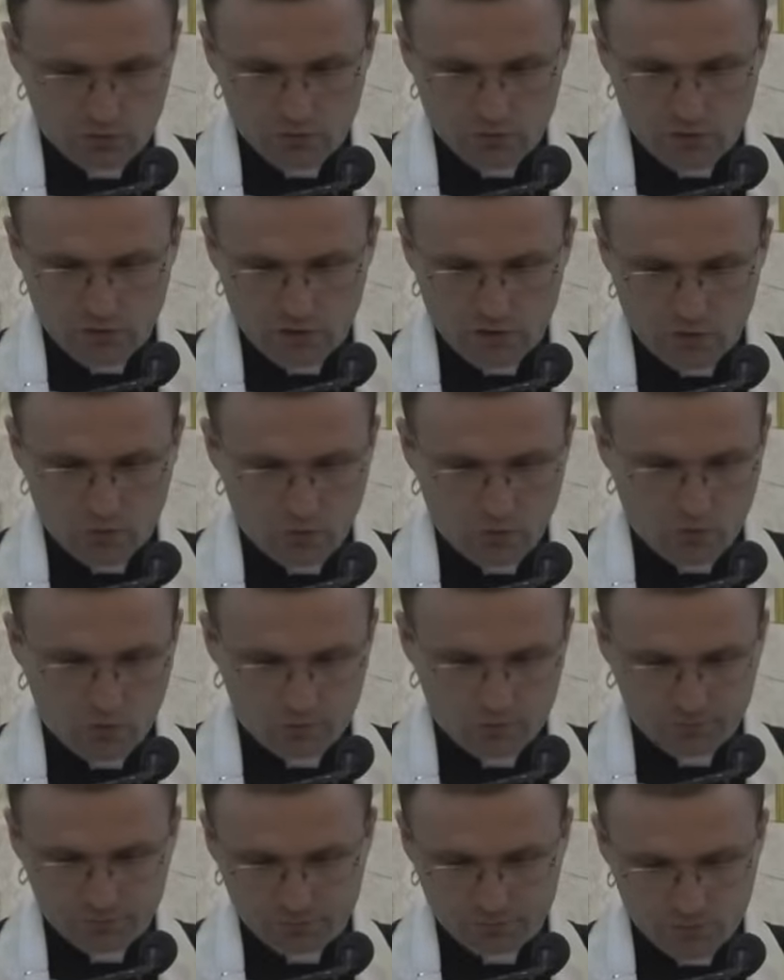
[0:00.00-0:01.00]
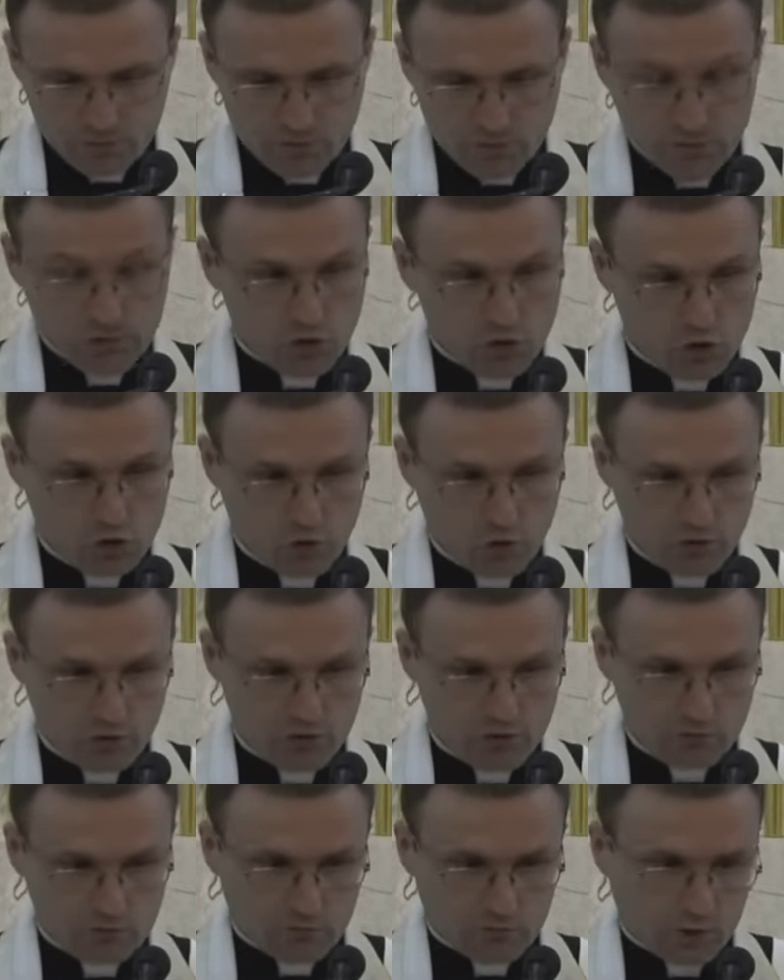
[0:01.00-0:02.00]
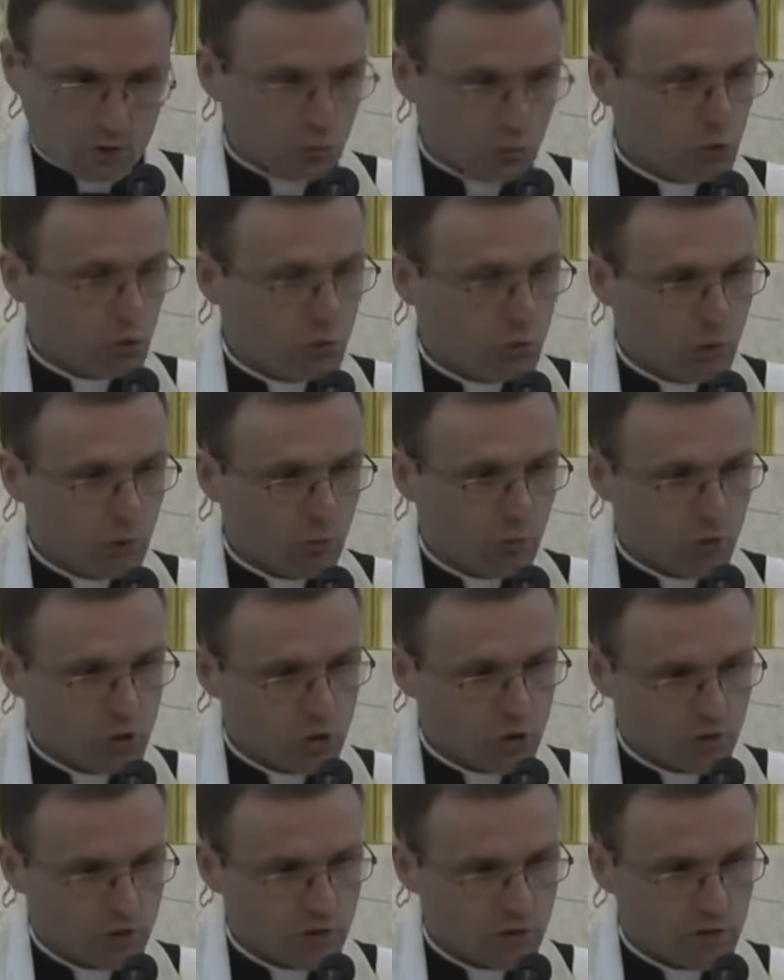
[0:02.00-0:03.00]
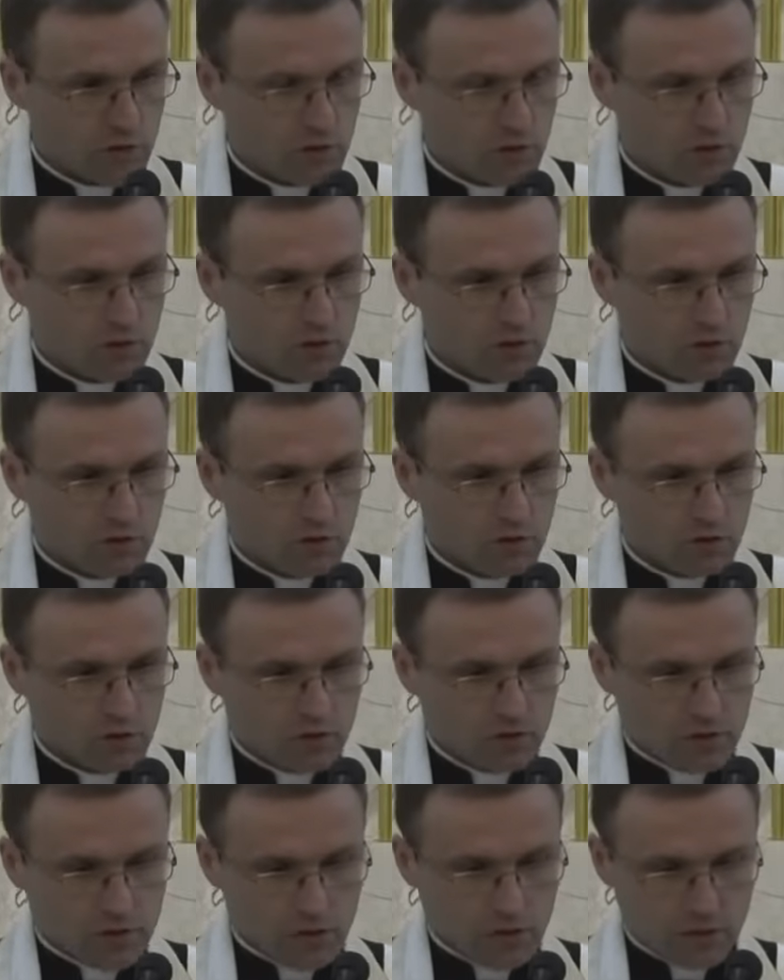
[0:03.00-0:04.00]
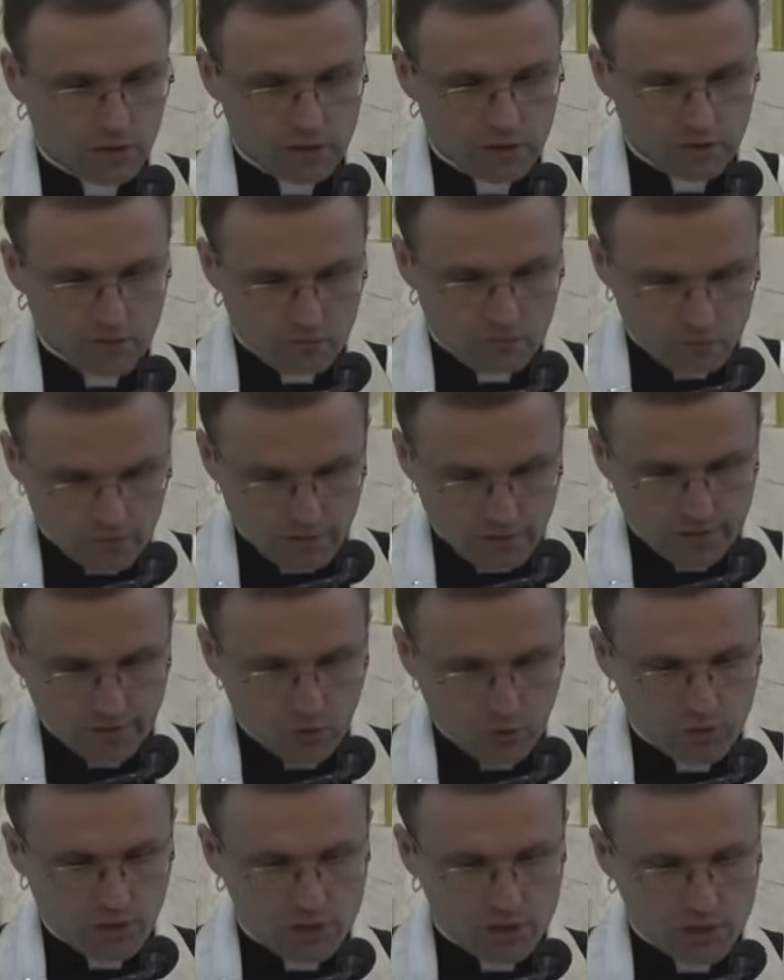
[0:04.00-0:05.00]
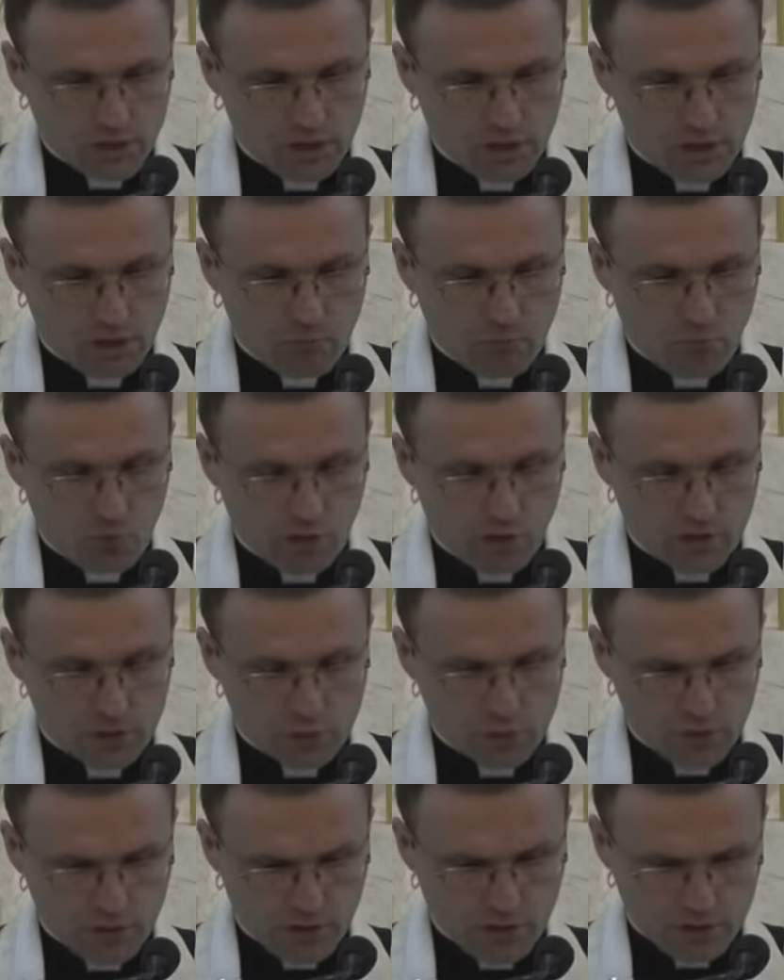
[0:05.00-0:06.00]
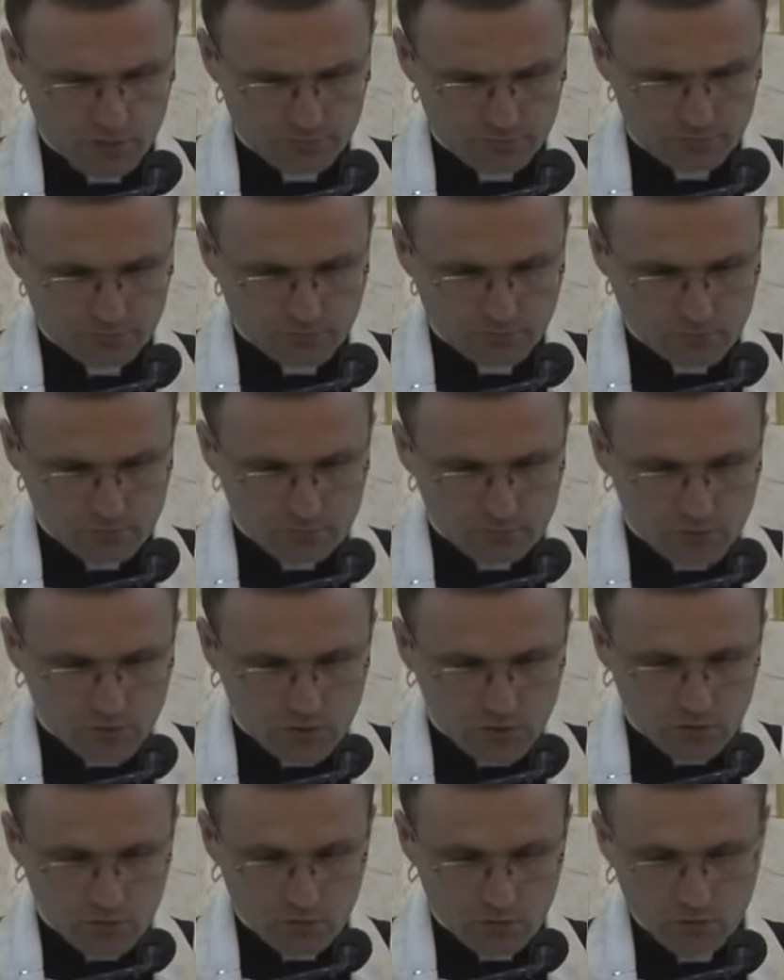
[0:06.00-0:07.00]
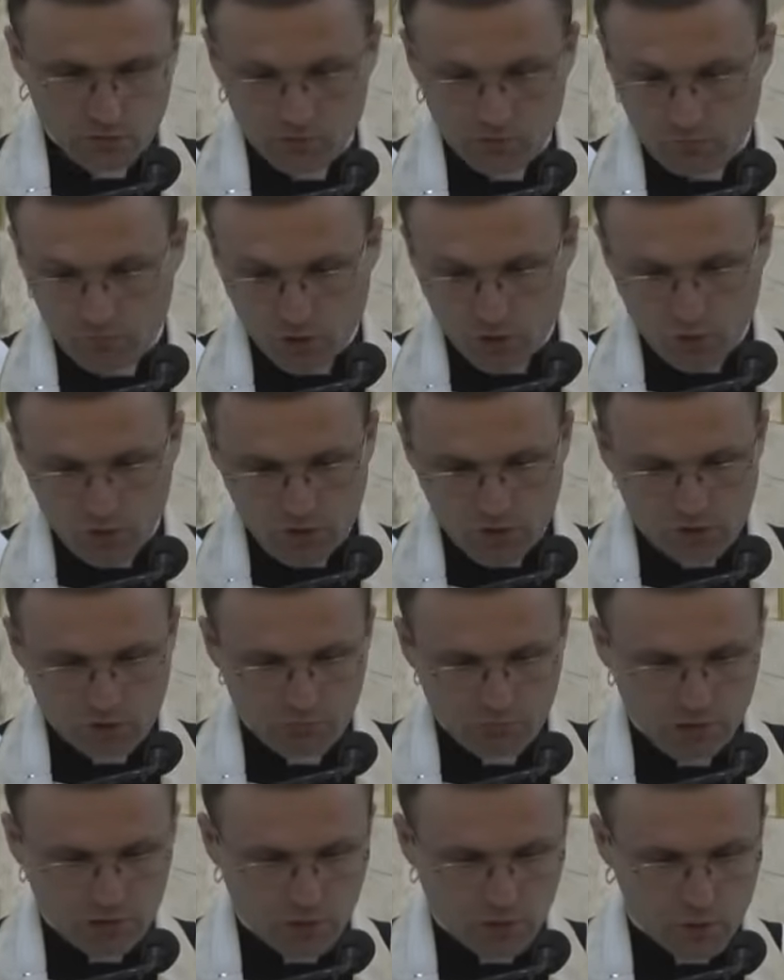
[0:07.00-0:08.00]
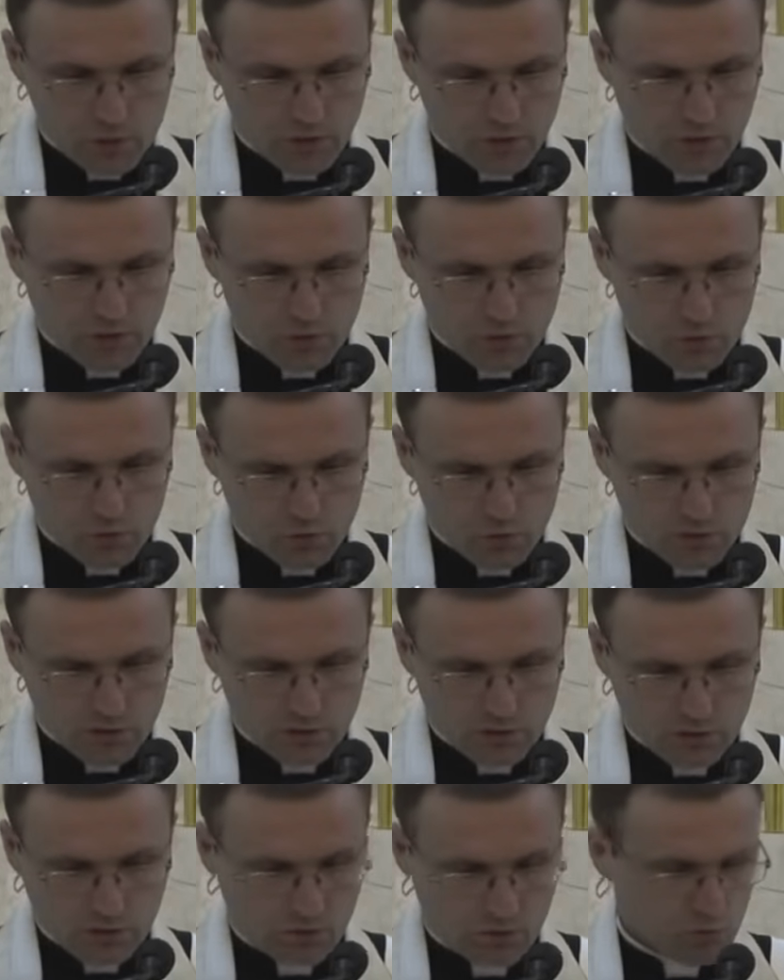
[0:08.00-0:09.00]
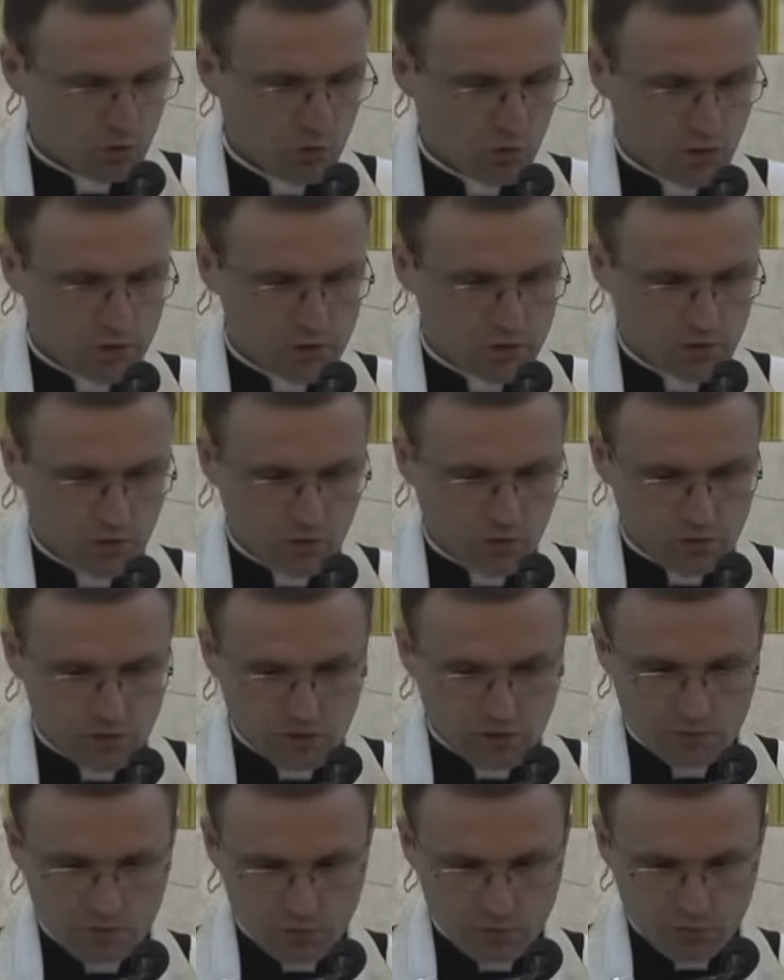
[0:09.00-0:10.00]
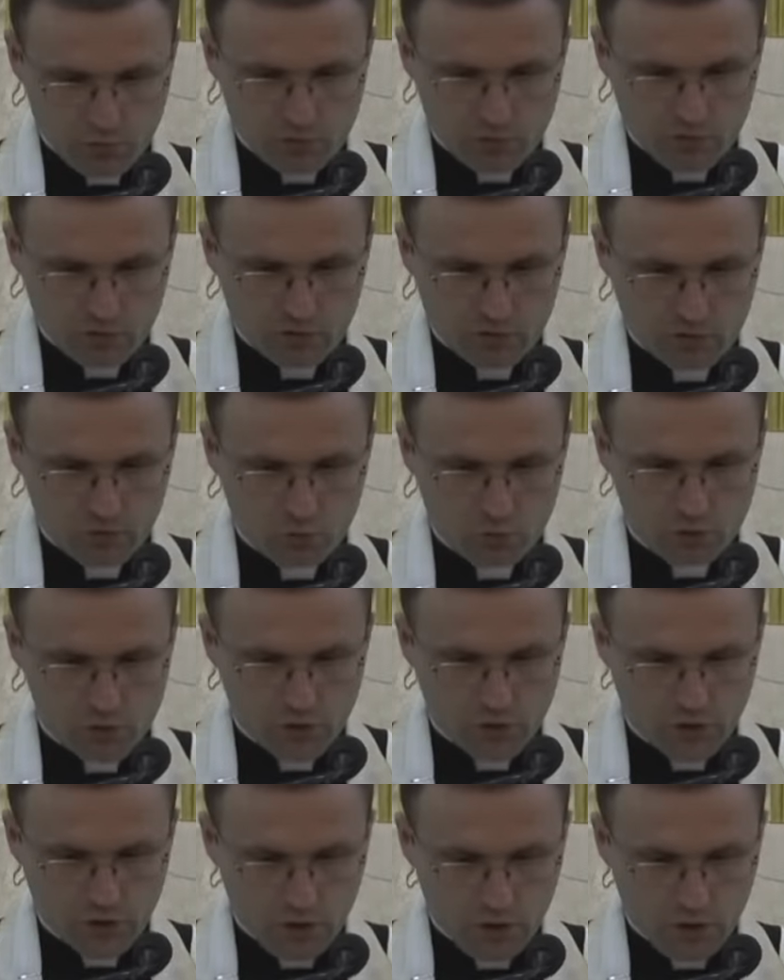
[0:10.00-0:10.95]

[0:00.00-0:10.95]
zostało e, zniszczone. To był dopiero początek. I dlatego nadzieję nam pokazuje e, na przykładzie Pana Jezusa Chrystusa, na przykładzie tego, co nas Pismo Święte uczy,